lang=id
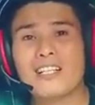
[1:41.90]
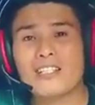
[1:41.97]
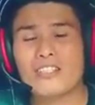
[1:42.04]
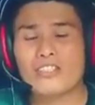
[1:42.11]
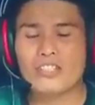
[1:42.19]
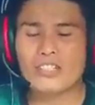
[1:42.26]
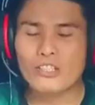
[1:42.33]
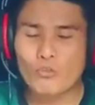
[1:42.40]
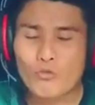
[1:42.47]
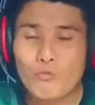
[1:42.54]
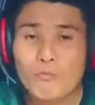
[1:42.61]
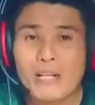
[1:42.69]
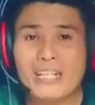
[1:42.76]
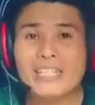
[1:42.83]

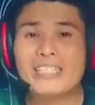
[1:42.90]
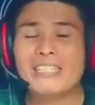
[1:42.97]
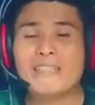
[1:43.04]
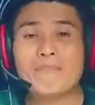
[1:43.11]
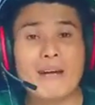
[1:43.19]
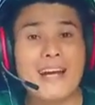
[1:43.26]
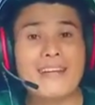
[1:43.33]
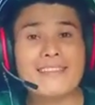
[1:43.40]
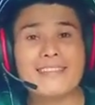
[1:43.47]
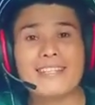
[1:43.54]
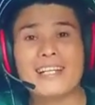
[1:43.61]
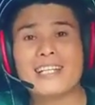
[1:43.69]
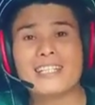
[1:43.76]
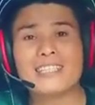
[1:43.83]
selumbar di
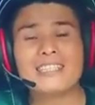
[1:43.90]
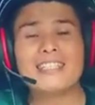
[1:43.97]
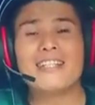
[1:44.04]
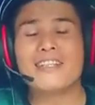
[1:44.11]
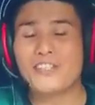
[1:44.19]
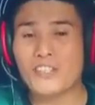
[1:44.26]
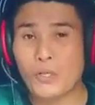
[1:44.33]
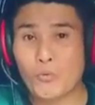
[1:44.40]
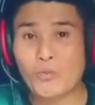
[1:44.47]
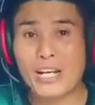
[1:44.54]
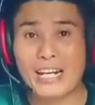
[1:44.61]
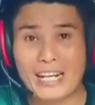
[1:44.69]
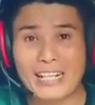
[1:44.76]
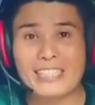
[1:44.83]
mata
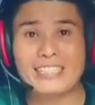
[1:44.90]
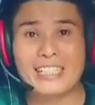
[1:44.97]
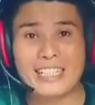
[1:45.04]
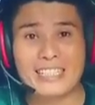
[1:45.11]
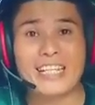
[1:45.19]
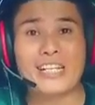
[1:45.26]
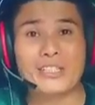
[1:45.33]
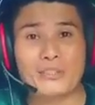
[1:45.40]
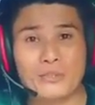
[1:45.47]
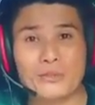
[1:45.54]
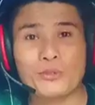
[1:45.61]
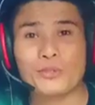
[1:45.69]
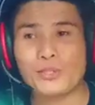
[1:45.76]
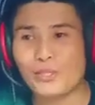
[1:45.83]
saudaranya
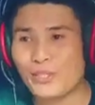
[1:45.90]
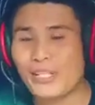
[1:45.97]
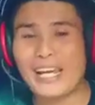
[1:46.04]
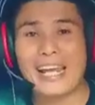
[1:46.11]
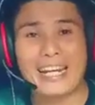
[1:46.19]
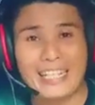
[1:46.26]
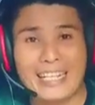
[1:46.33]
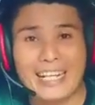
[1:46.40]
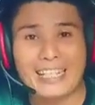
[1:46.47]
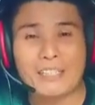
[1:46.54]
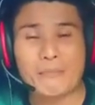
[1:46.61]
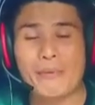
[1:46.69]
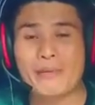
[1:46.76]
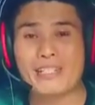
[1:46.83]
yaitu Elia
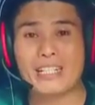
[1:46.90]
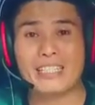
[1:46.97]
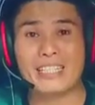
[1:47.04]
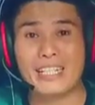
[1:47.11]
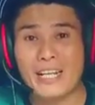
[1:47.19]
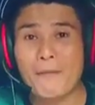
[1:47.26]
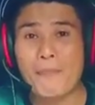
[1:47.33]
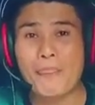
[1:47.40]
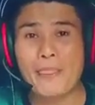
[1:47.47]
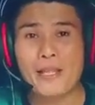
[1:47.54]
teman-teman sekalian ya.